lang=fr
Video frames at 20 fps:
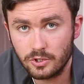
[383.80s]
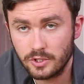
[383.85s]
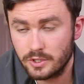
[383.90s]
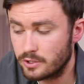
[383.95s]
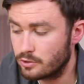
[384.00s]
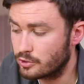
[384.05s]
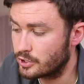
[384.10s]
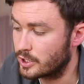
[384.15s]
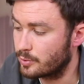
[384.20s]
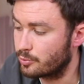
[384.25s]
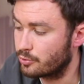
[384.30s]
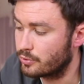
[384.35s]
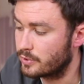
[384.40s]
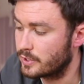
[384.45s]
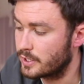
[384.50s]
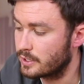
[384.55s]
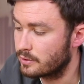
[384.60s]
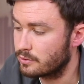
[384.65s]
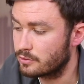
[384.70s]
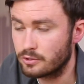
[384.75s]
je l'ai dit, au chapeau
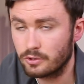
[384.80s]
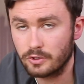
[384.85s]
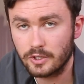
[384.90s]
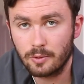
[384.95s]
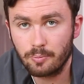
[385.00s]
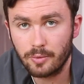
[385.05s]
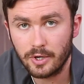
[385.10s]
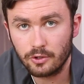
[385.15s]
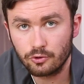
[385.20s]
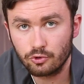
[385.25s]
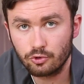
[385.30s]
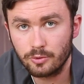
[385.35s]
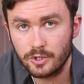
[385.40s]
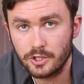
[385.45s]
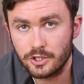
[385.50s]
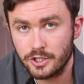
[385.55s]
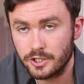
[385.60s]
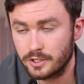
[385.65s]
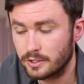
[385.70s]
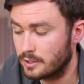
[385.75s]
d'air, de sorte à ne pas
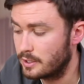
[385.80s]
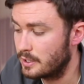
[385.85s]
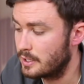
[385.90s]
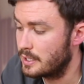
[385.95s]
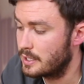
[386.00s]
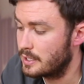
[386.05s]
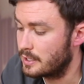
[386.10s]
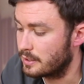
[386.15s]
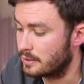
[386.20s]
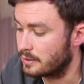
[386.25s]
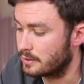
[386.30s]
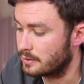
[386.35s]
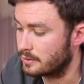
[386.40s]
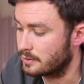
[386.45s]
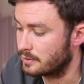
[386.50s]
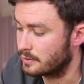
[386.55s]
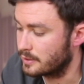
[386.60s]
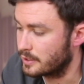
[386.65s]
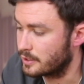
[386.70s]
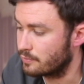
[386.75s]
l'endommager
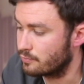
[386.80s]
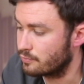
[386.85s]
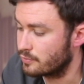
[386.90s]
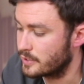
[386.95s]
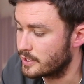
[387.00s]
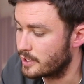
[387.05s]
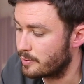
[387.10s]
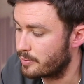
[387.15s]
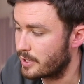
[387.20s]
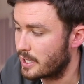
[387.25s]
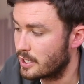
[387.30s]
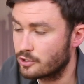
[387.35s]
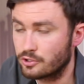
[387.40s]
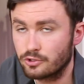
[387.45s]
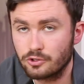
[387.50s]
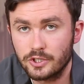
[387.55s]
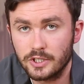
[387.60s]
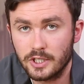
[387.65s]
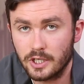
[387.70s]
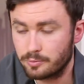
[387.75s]
euh, et que vous n'ayez pas à le
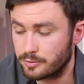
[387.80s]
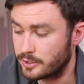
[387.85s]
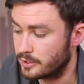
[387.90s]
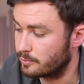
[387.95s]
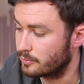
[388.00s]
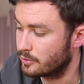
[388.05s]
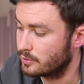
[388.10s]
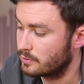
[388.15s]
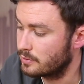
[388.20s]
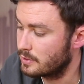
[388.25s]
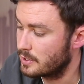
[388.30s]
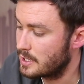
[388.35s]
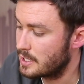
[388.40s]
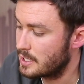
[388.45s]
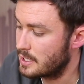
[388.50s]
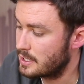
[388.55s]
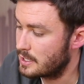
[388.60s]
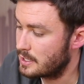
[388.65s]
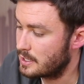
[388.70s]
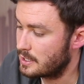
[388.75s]
changer rapidement.
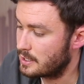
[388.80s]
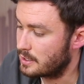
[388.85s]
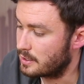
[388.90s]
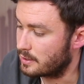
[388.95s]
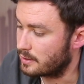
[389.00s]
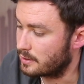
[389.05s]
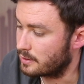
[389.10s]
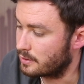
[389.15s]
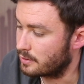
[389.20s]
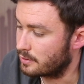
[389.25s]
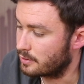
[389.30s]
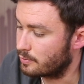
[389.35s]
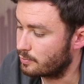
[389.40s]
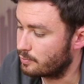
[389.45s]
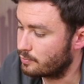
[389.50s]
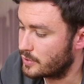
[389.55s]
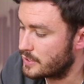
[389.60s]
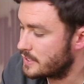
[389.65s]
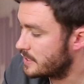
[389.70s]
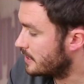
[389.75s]
Euh,
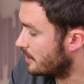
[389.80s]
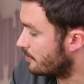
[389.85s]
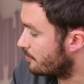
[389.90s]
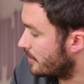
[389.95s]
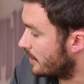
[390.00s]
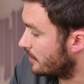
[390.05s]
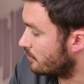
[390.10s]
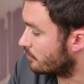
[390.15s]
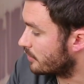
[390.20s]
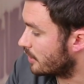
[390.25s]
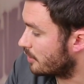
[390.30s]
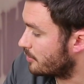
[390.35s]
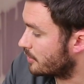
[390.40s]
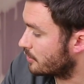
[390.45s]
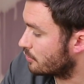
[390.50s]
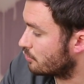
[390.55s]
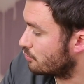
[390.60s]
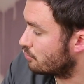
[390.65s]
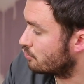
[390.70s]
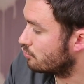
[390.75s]
n'hésitez pas donc à
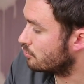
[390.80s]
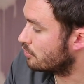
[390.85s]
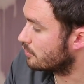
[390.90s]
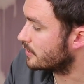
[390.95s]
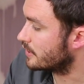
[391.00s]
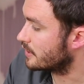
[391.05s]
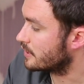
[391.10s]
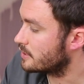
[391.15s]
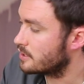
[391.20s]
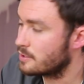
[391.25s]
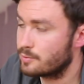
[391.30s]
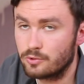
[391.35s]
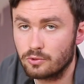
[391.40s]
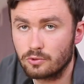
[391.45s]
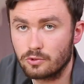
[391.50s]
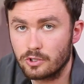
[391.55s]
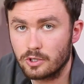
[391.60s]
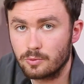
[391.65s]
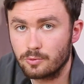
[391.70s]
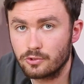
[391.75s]
mettre le tout dans des
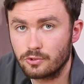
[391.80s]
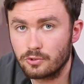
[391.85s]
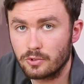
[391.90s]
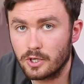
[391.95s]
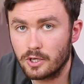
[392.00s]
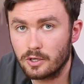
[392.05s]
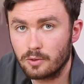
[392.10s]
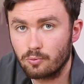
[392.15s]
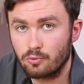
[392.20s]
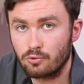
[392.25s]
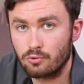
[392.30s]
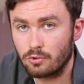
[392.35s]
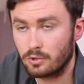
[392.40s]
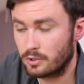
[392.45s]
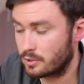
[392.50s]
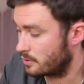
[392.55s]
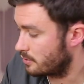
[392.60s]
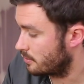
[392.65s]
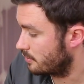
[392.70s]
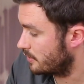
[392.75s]
récipients comme cela
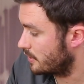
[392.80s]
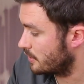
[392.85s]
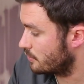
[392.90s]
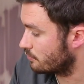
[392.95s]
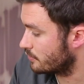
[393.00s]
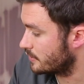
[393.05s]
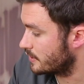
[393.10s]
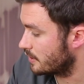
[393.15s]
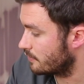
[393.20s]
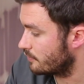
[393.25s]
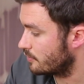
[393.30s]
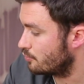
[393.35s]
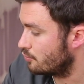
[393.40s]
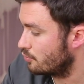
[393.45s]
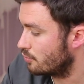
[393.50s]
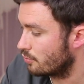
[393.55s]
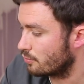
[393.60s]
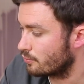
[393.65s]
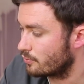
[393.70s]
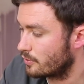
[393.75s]
pour les conserver
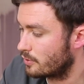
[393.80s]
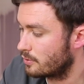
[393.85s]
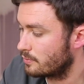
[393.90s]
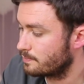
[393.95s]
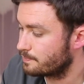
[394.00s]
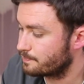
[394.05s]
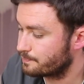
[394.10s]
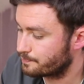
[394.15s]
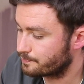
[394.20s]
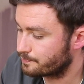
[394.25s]
plus longtemps.